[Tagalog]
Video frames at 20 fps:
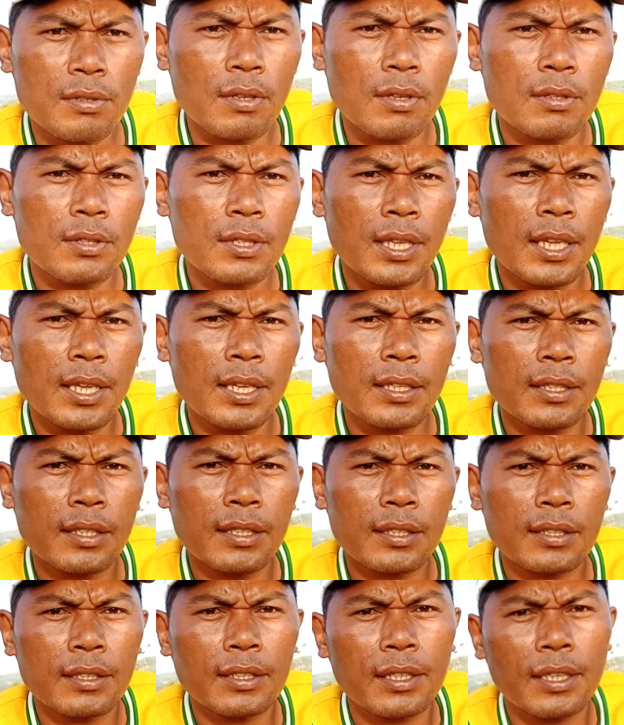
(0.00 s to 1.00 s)
clothing
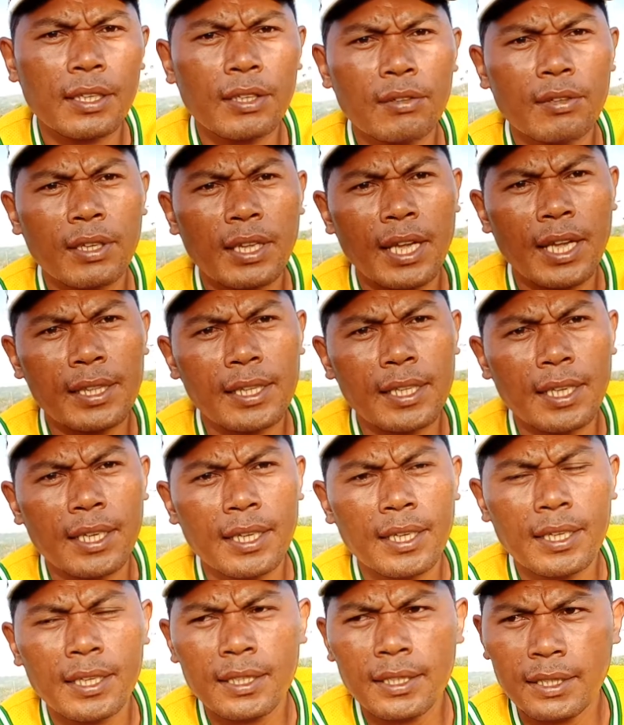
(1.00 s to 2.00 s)
inyong gihatag
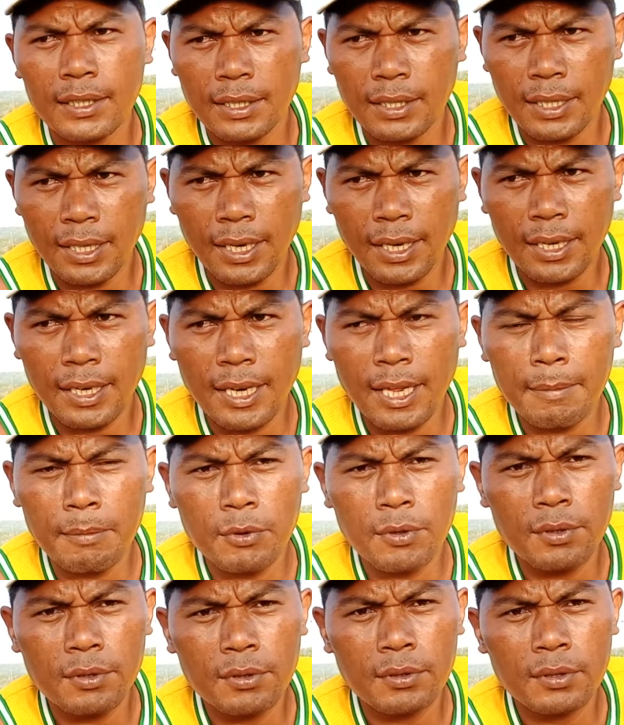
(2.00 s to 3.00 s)
nga diri
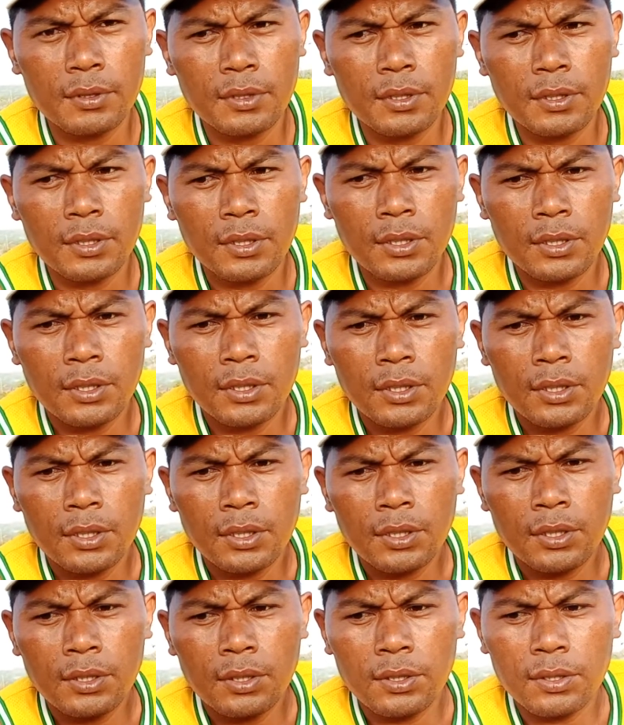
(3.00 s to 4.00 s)
kanamo
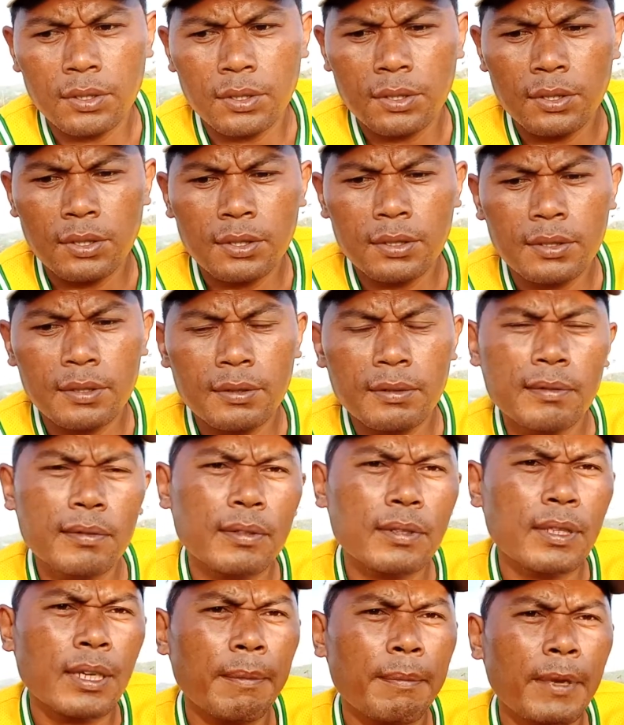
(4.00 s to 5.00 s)
og
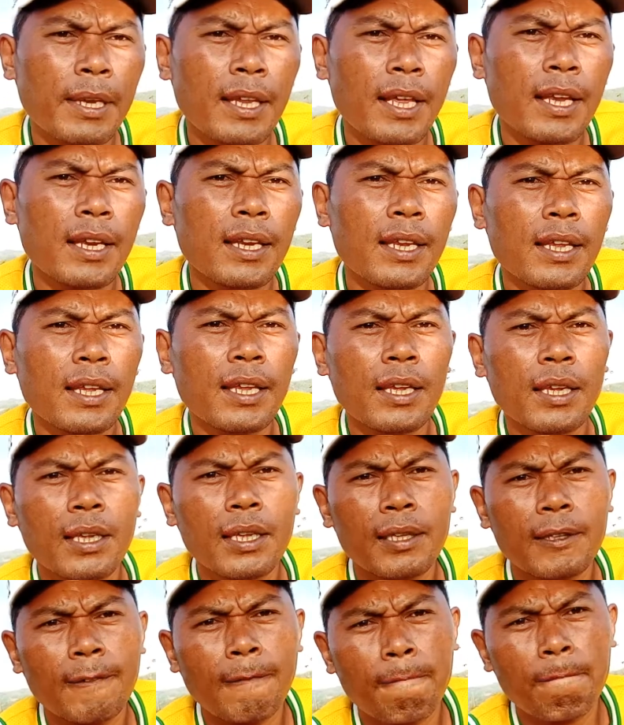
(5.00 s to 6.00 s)
labi na ni
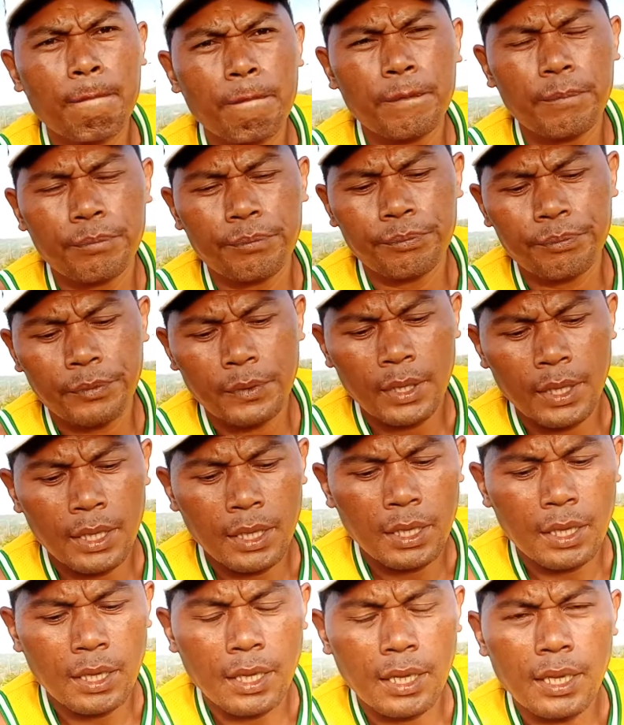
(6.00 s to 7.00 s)

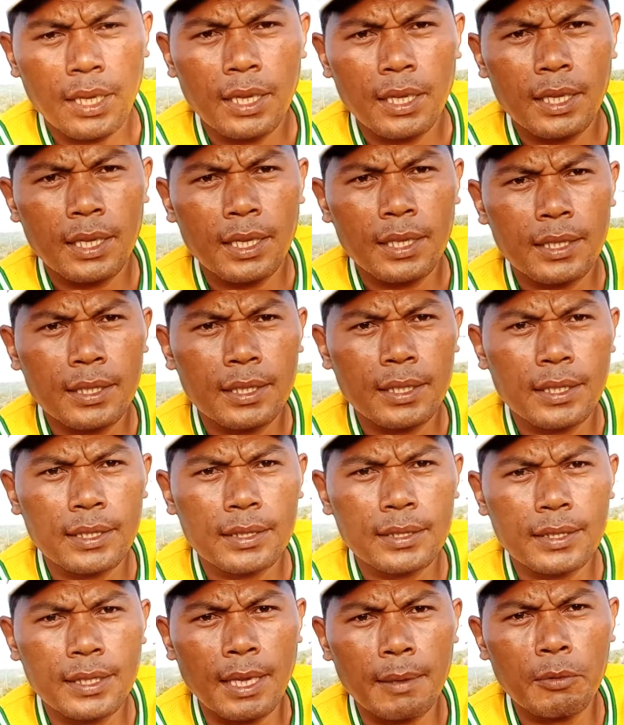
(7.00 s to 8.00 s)
uh,
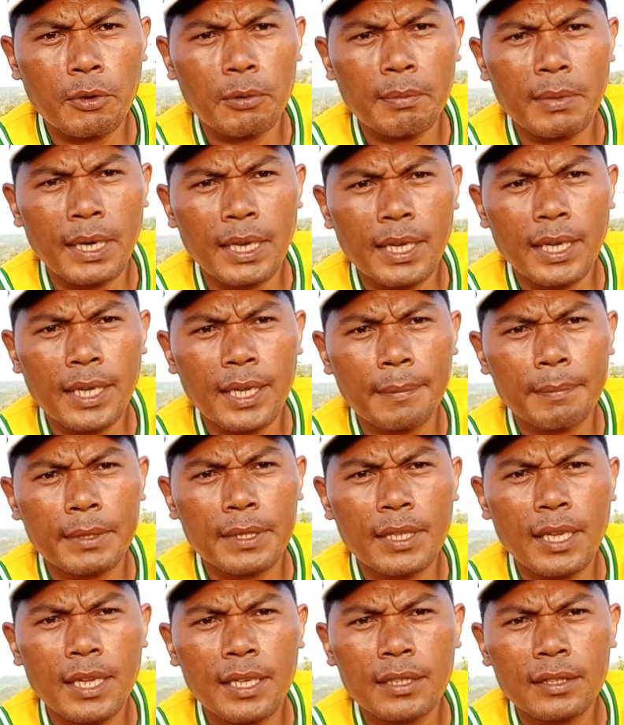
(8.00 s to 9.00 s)
sa among barangay
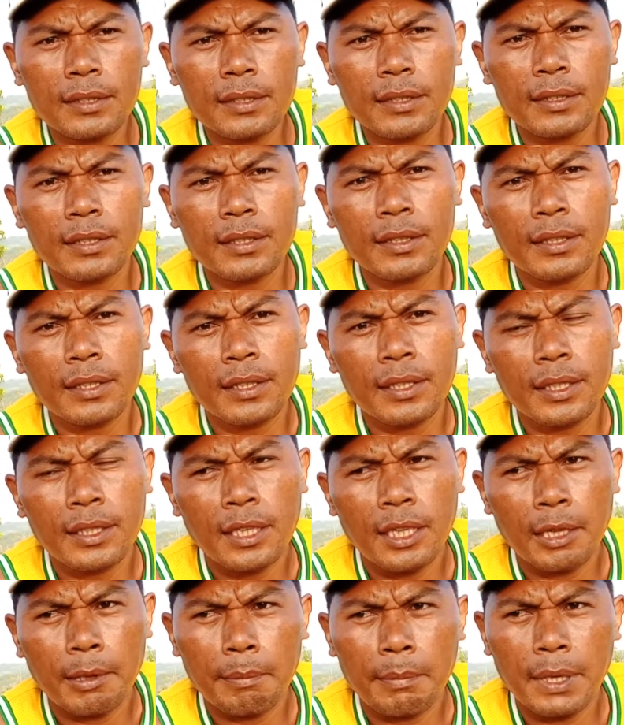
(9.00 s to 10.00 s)
kapitan
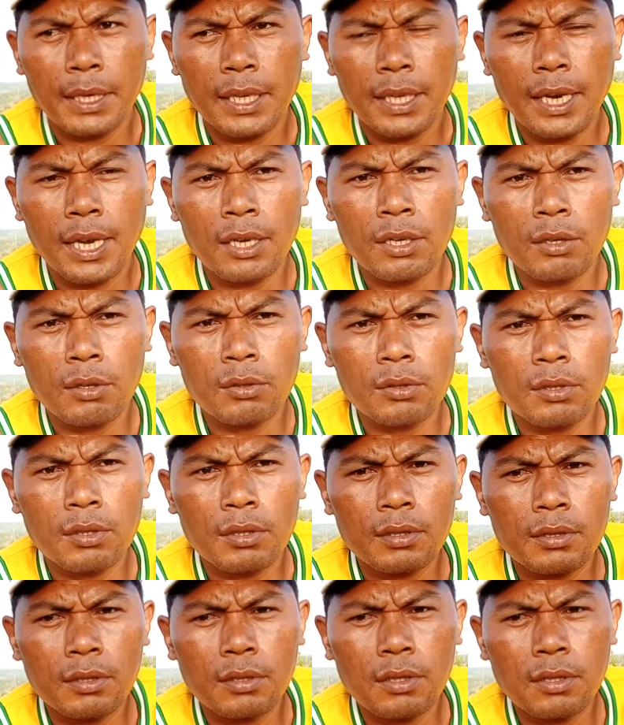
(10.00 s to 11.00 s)
Binirando
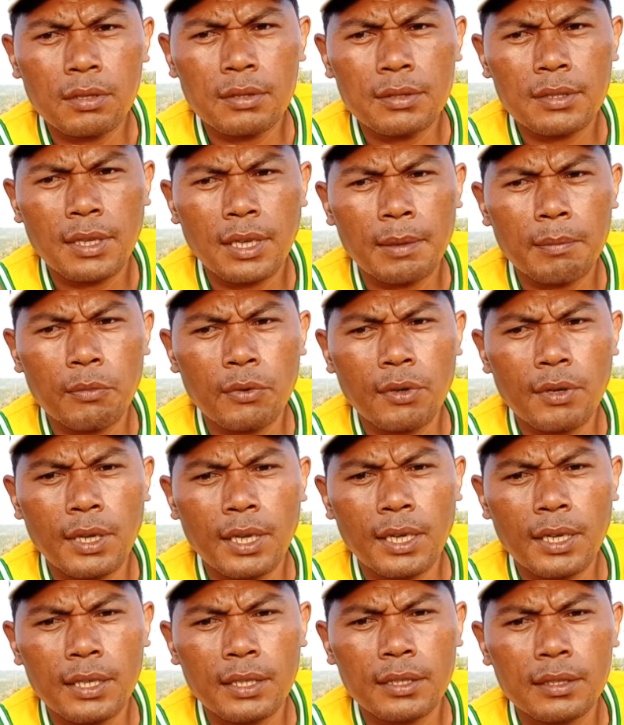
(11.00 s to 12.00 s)
Tortor sa
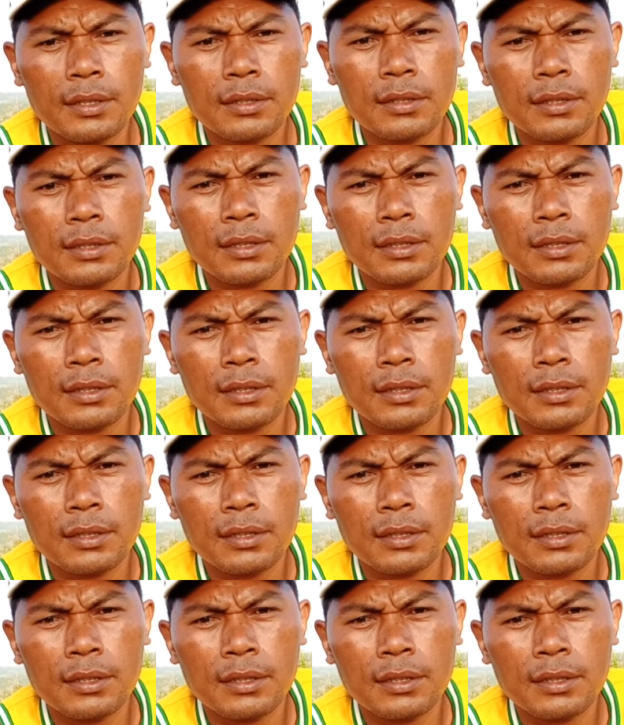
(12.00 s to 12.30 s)
imuhang